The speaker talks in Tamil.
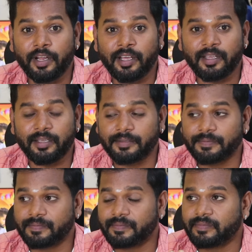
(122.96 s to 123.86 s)
உன்ன
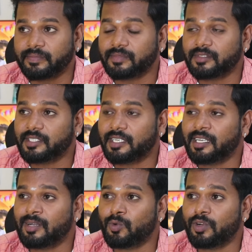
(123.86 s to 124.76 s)

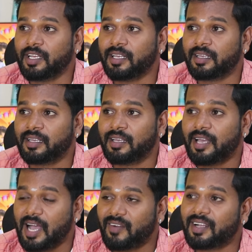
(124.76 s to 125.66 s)
எங்கே உன்ன
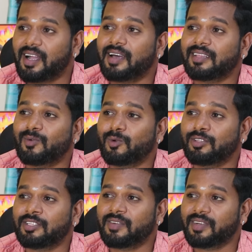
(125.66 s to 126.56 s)
அவள் காதில்
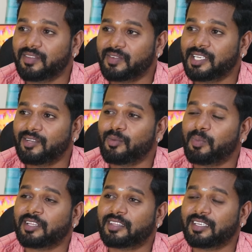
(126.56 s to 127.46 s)
விழுந்து அவள் அந்த வீடியோவை
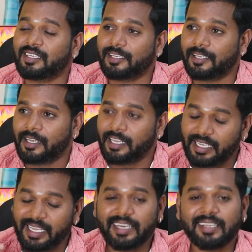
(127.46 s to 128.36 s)
பார்த்து
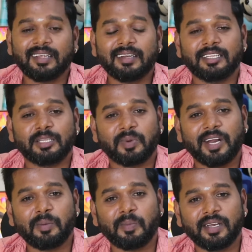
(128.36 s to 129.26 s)
என்ன தான் நேற்று
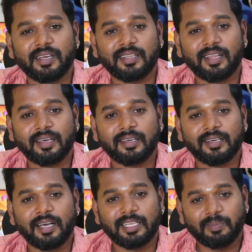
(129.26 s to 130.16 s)
ப்ராங்க் பண்ணியிருந்தாள்
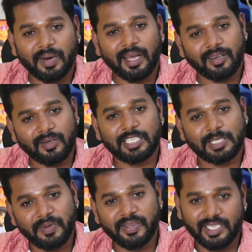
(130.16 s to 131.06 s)
அந்த ப்ராங்க்கும்
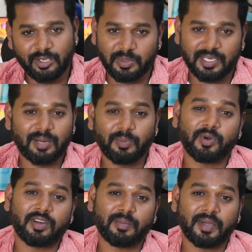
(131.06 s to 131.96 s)
இட்ஸ்மி விஜய் யூடியூப் சேனலில்
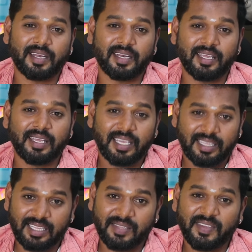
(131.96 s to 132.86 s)
போட்டிருக்க மக்கள்
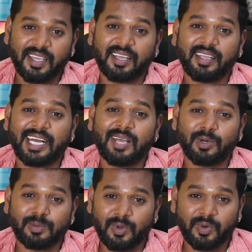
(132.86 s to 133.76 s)
இந்த திவ்யாக்கா ஏடா
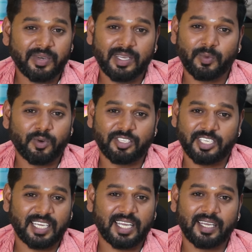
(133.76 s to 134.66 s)
கூடமாக ஒரு வீடியோ போட்டுருச்சு
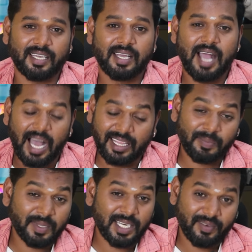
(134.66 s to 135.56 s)
எனக்காக அதை
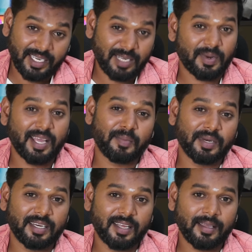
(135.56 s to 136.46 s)
பார்த்துட்டு அவள் என்ன ப்ராங்க்
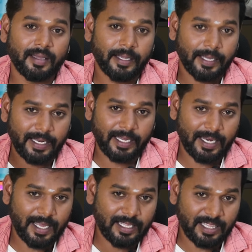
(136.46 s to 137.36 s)
பண்ணிட்டா இன்றைக்கி
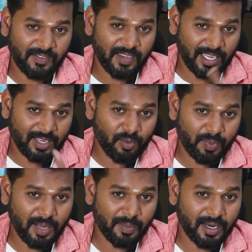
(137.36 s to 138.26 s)
நான் அந்த திவ்யாக்காவை
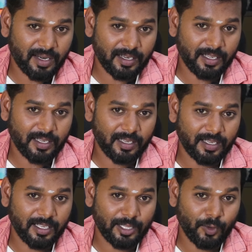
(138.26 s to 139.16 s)
ப்ராங்க் பண்ணலான்ட்டு
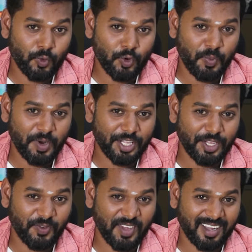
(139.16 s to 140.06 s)
இந்த குண்டு பண்ணி
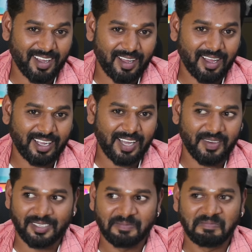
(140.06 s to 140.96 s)
திவ்யாக்கா அக்காவா
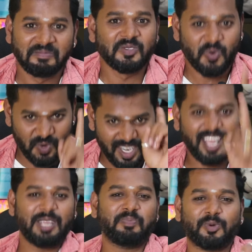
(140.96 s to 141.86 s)
உன்னை
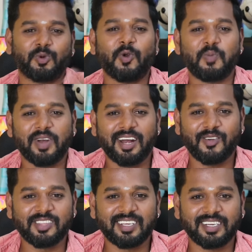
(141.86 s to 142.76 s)
நான் இப்போ ட்ரோல்
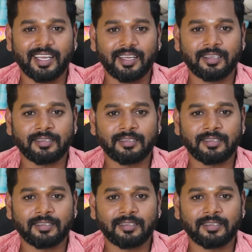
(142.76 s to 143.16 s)
பண்ணலான்னு வந்திருக்கேன்